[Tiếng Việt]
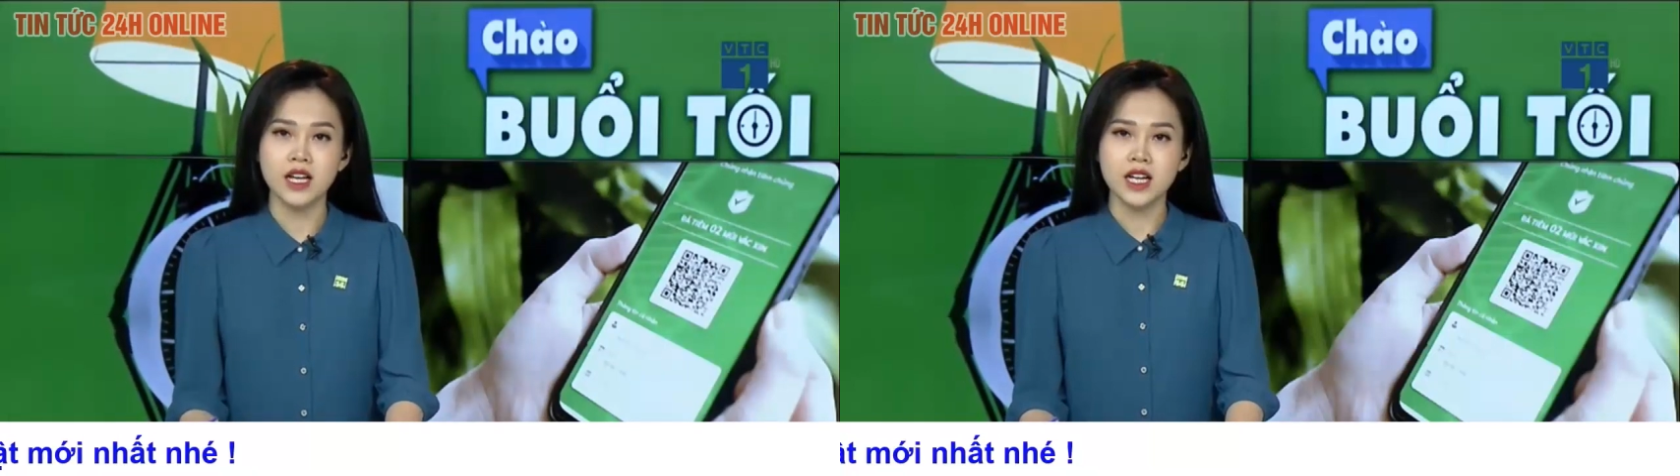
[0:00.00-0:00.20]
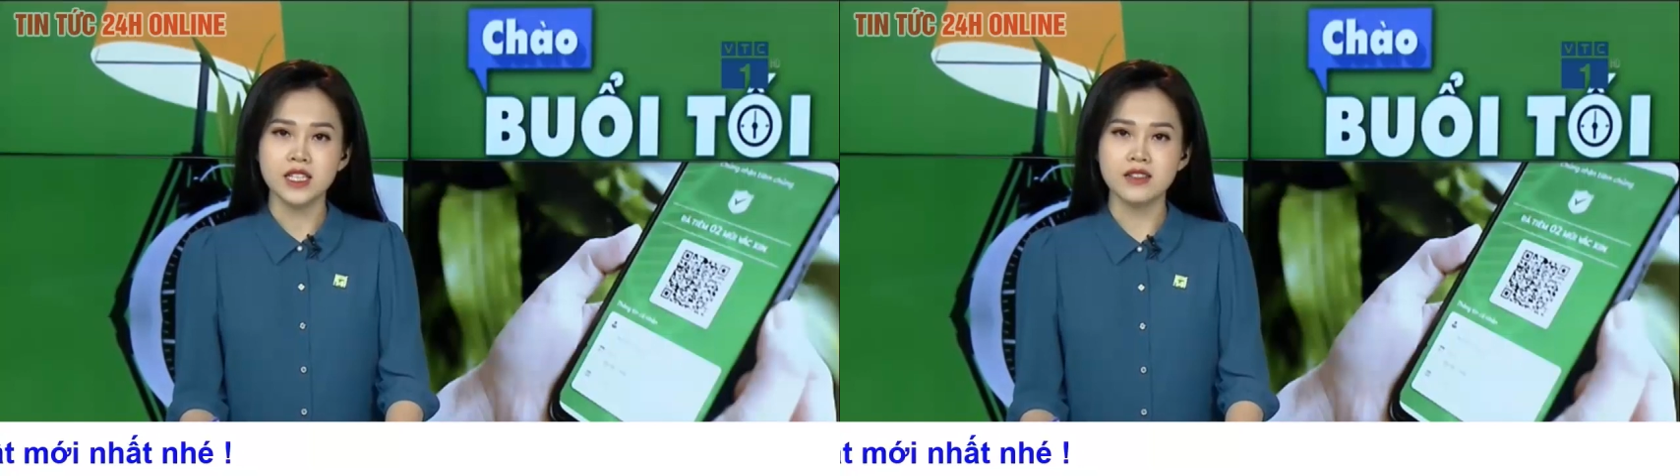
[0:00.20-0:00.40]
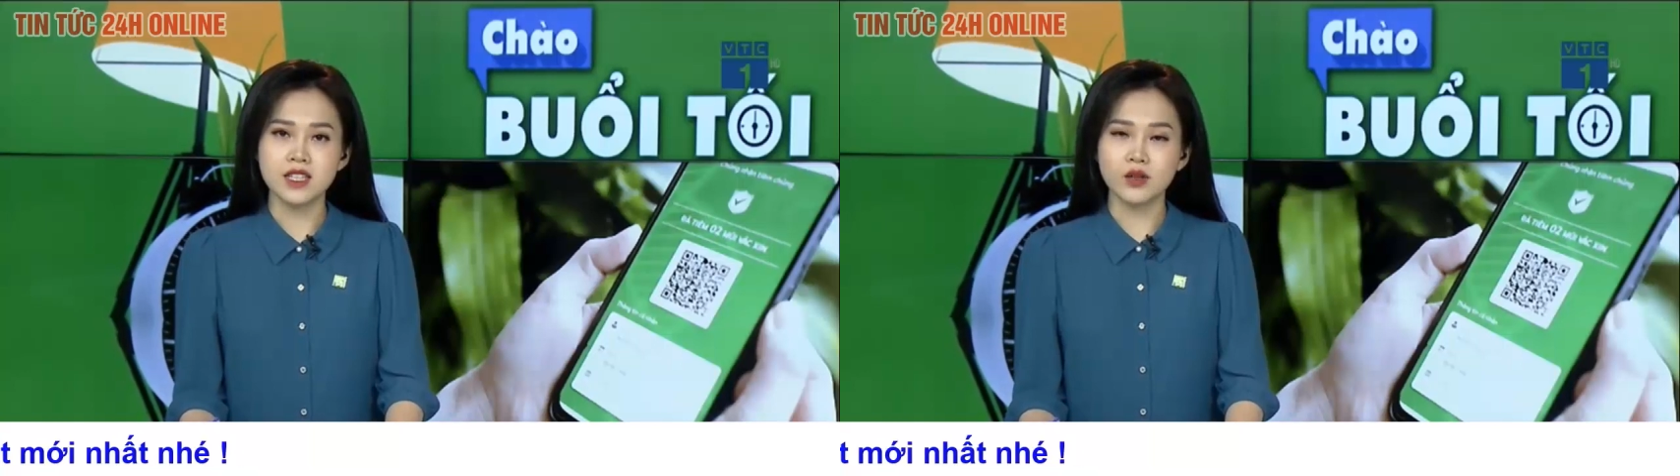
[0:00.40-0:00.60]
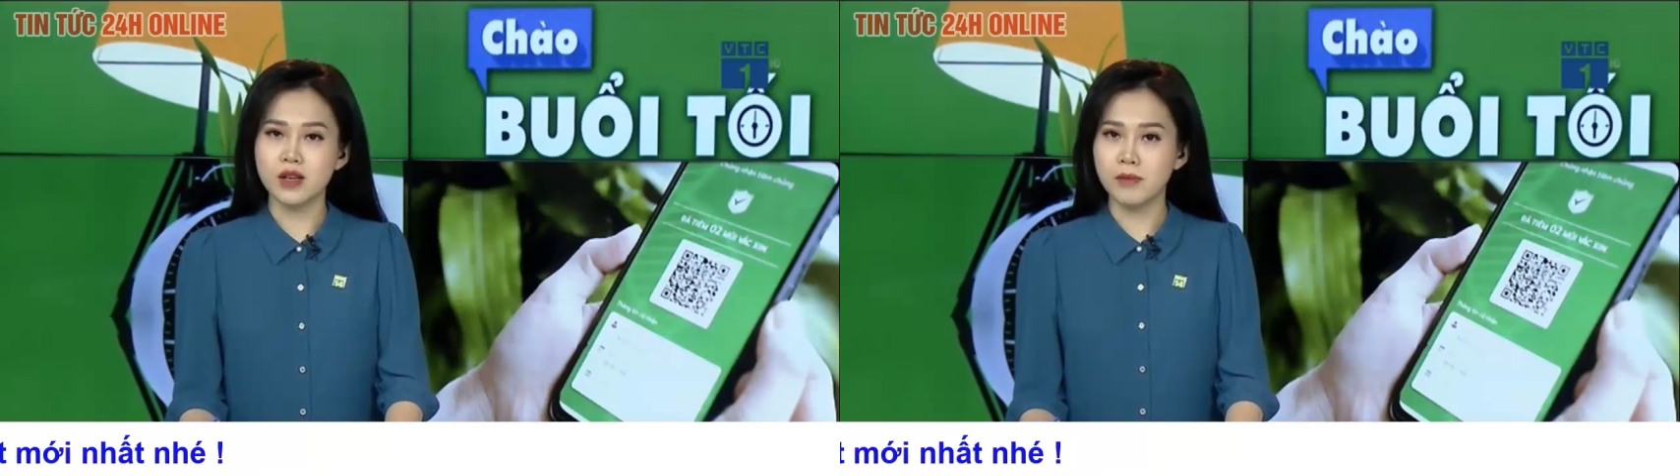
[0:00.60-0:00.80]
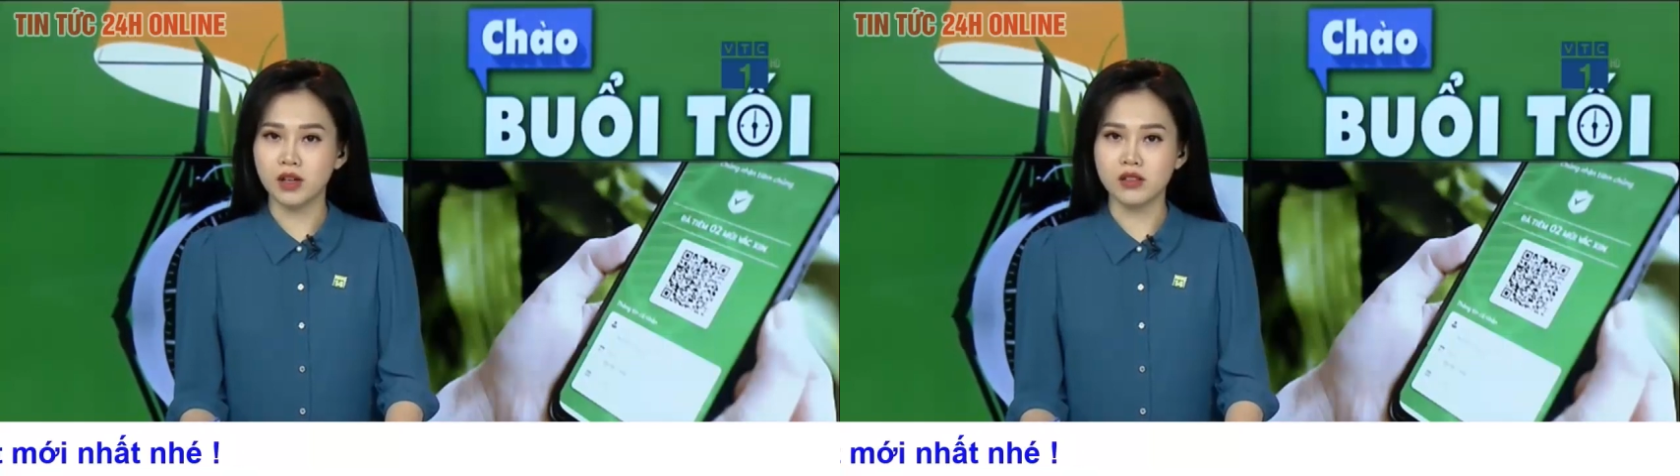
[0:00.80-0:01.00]
Nhưng sau khi
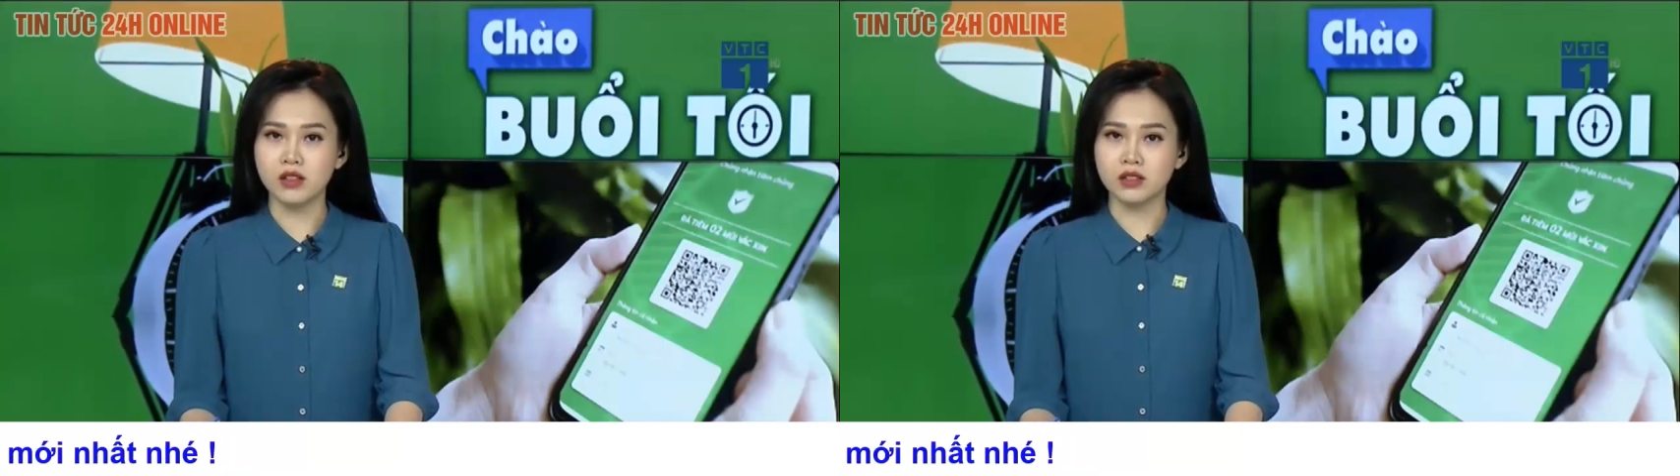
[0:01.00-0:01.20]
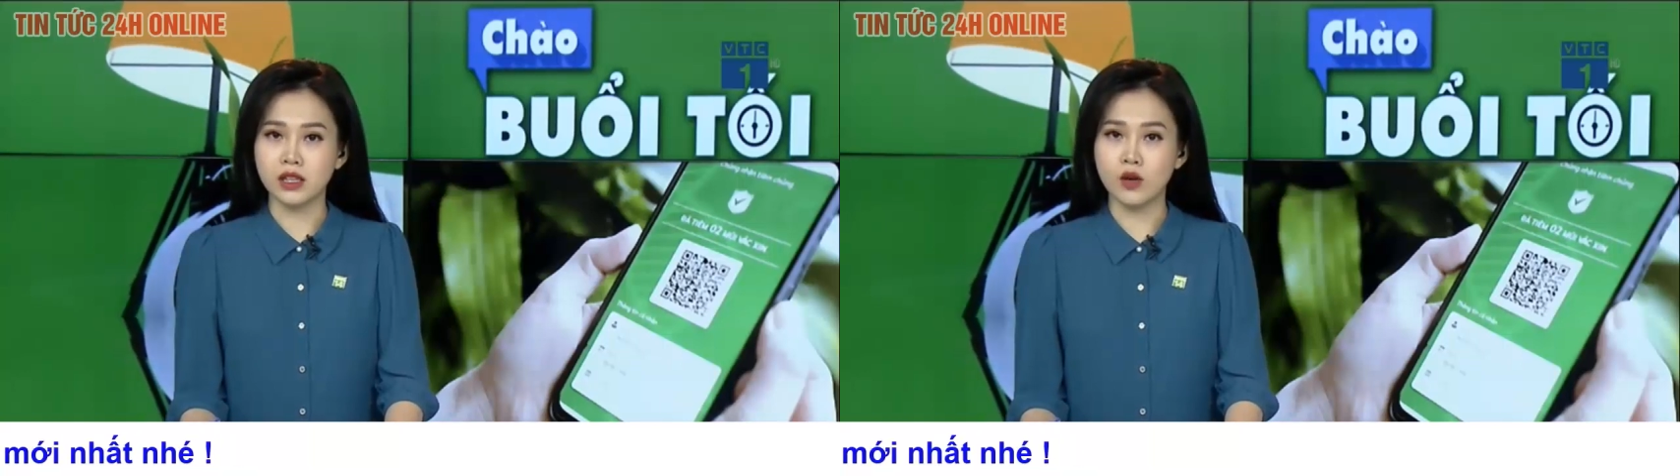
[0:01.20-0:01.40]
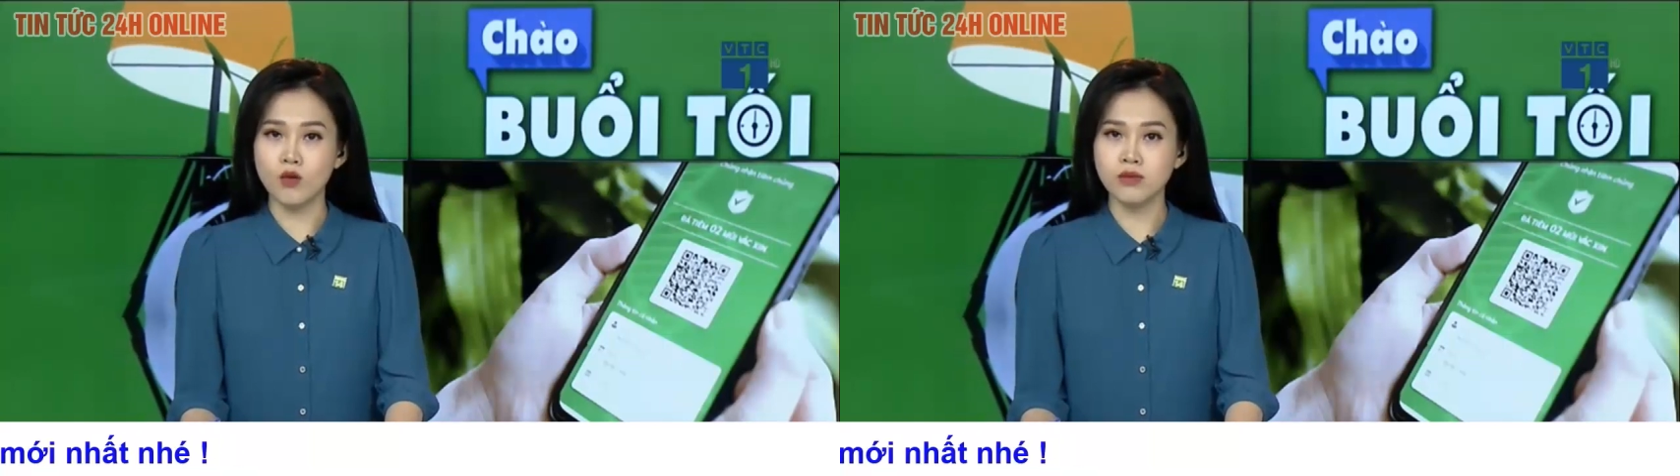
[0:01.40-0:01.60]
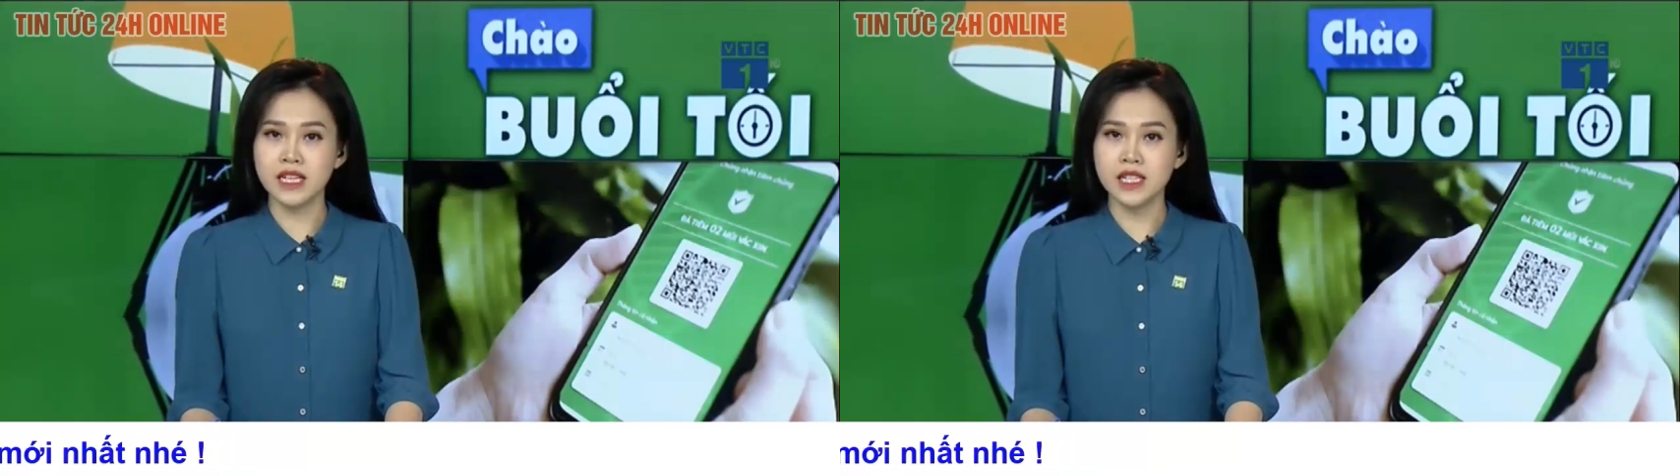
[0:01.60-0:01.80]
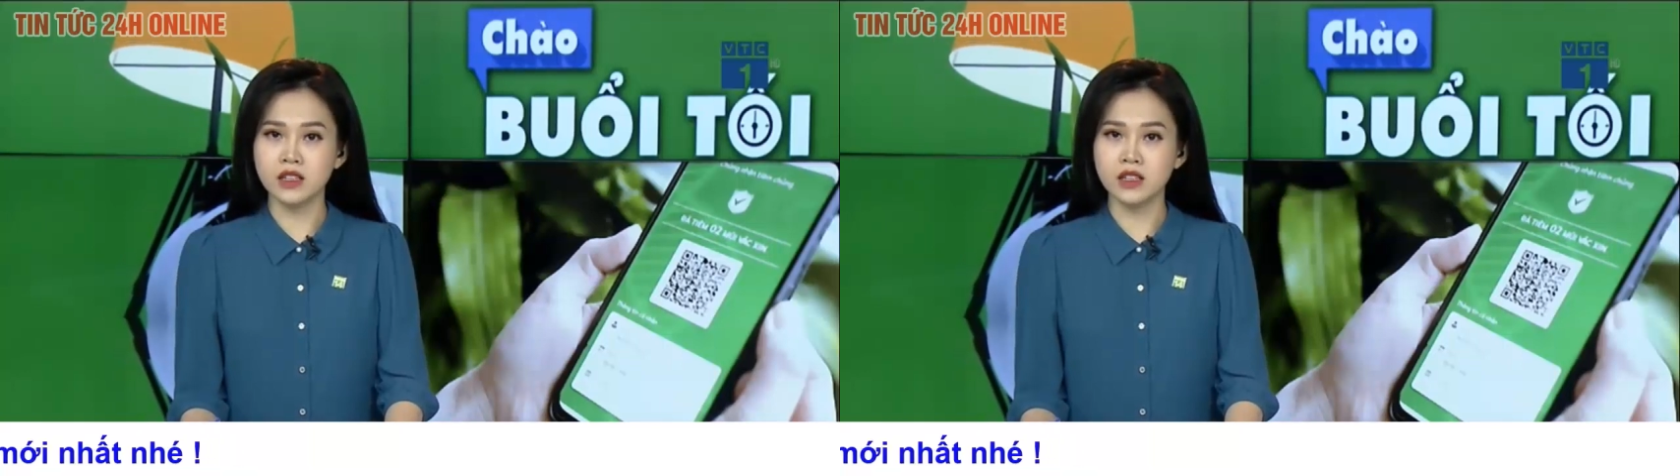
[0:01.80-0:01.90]
mở cửa thì cũng ghi nhận